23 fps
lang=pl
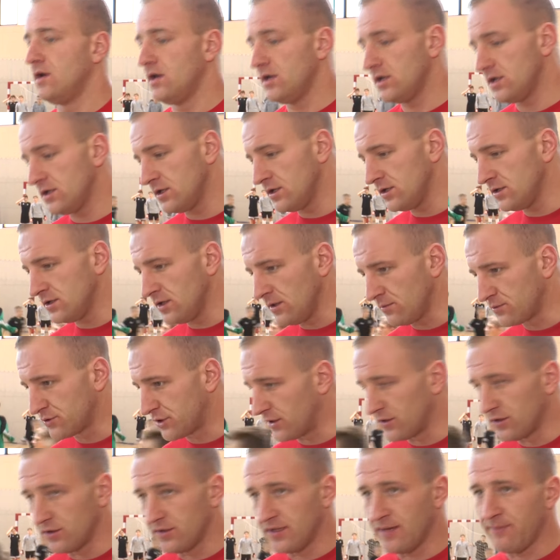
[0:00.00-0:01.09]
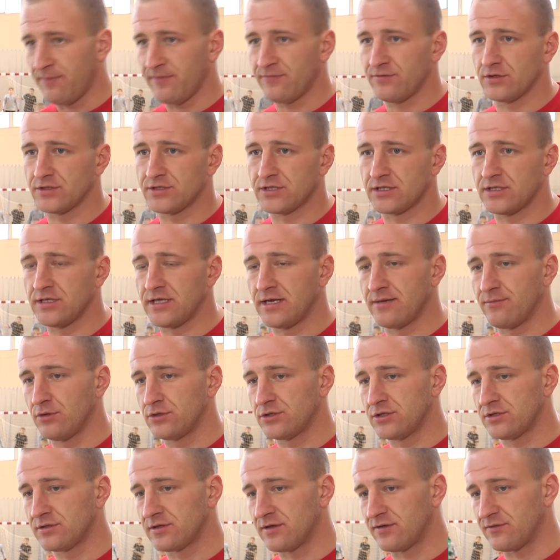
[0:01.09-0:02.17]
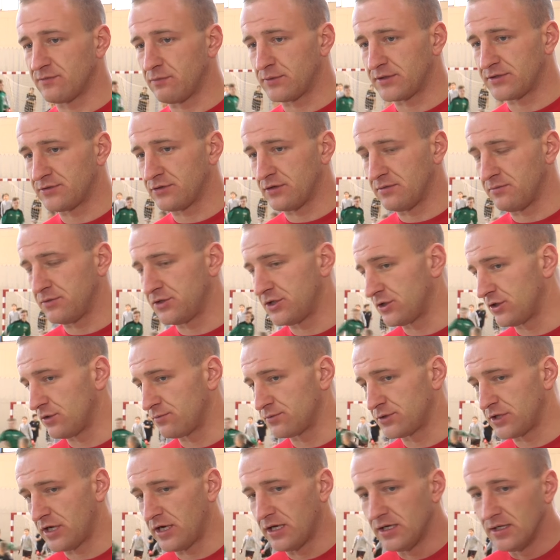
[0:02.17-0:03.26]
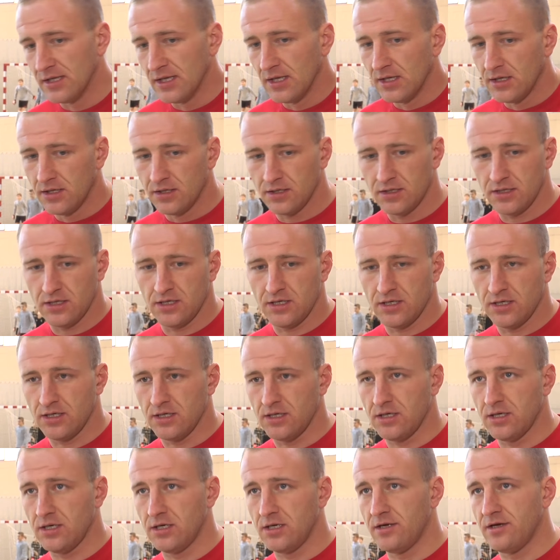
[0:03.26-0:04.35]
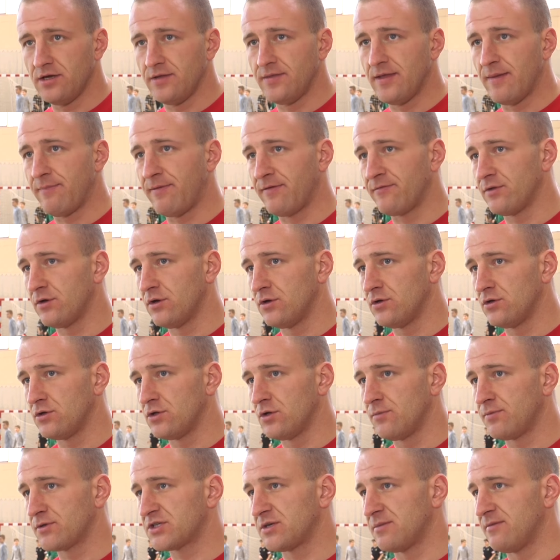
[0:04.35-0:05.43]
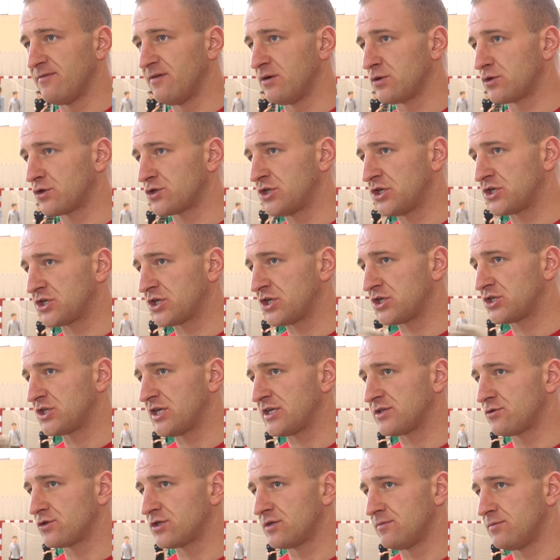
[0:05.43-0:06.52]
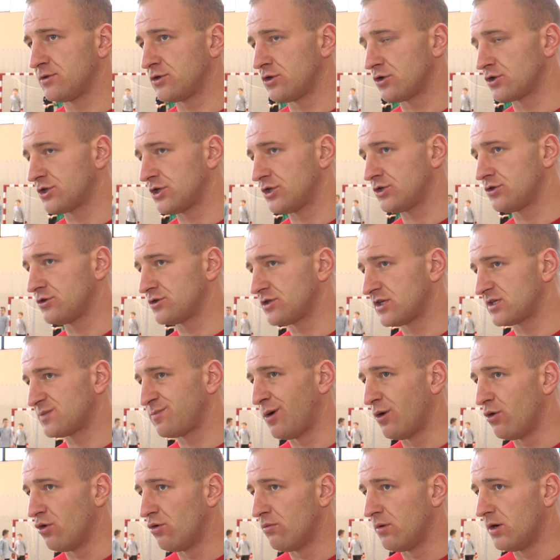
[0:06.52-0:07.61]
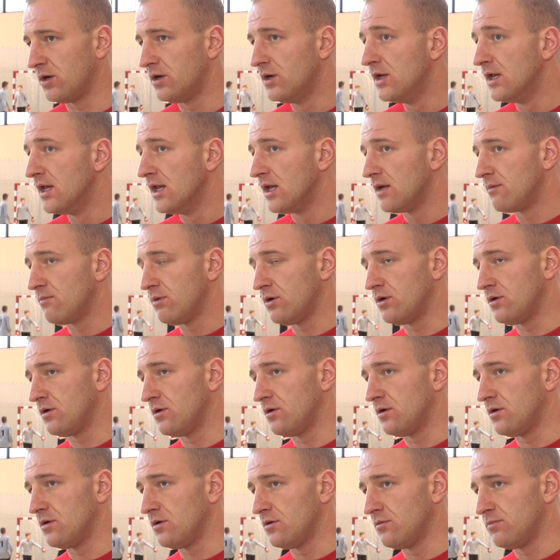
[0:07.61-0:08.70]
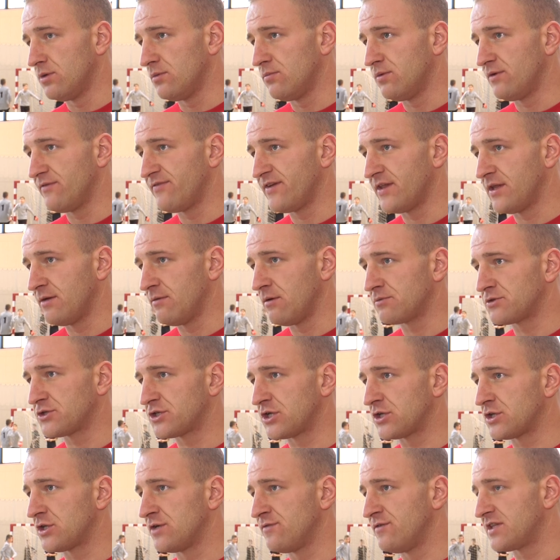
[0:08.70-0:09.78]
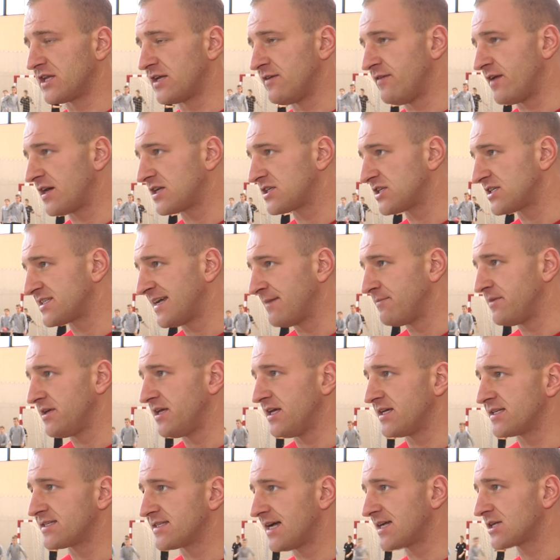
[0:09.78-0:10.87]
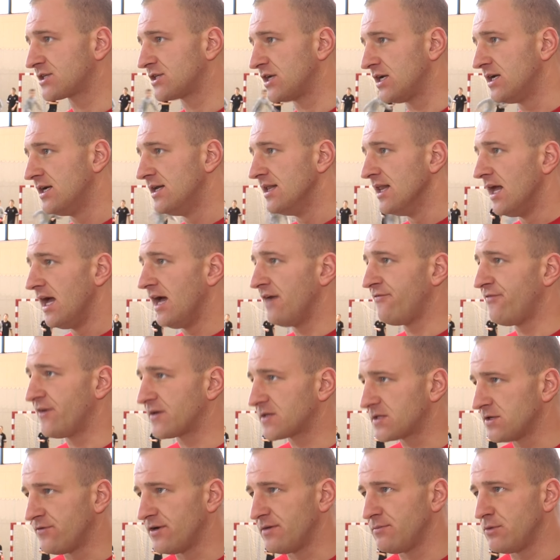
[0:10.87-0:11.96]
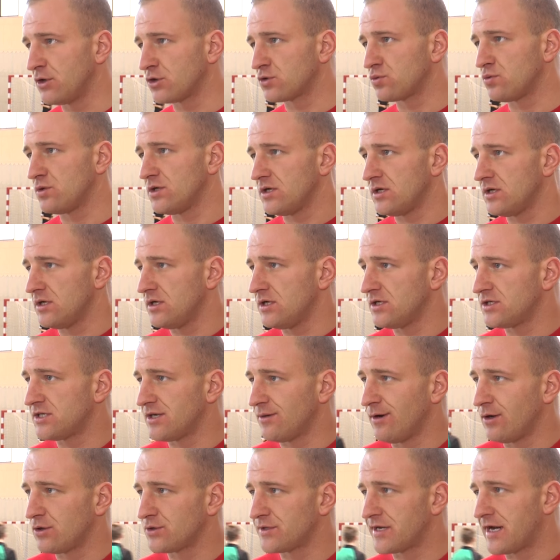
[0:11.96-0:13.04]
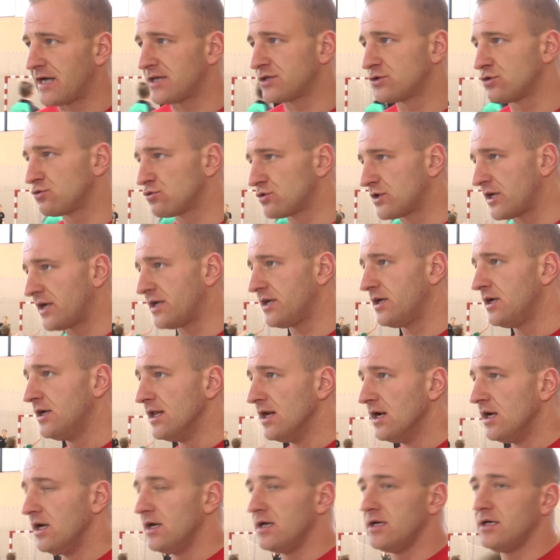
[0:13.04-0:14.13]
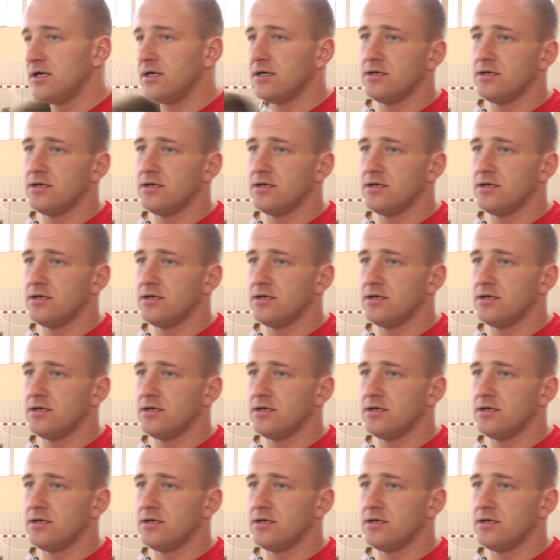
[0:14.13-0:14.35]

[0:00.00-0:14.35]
E, dobrze, no na pewno z trenerem Ojrzyńskim współpracuje mi się dobrze. E, na pewno no, potrzebował troszeczkę czasu, żeby dotrzeć do zespołu, bo, bo, bo, bo wiadomo, przyszedł nowy trener. Czasami jest tak, że efekt nowej miotły działa od razu. Tutaj e,